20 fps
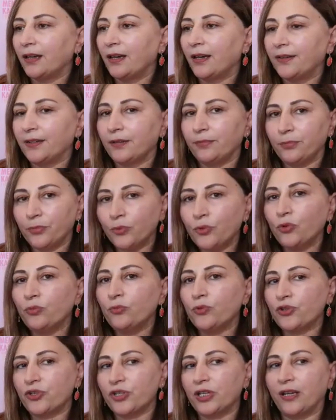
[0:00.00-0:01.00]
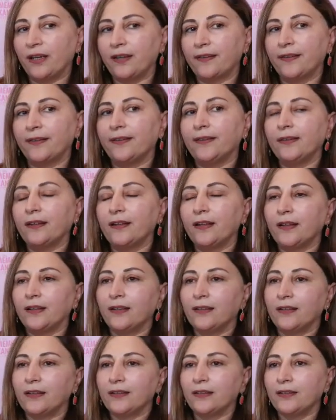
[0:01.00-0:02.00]
Hani büyümüş yani.
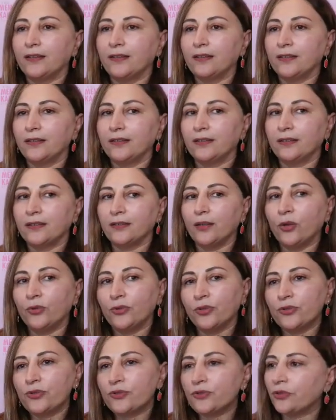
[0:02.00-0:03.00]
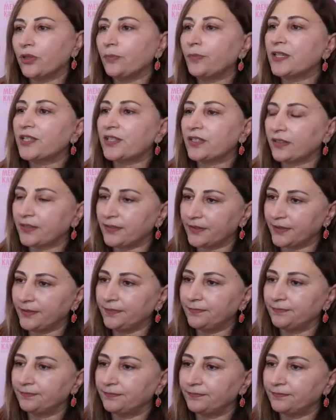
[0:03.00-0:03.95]
E, ondan sonra başladı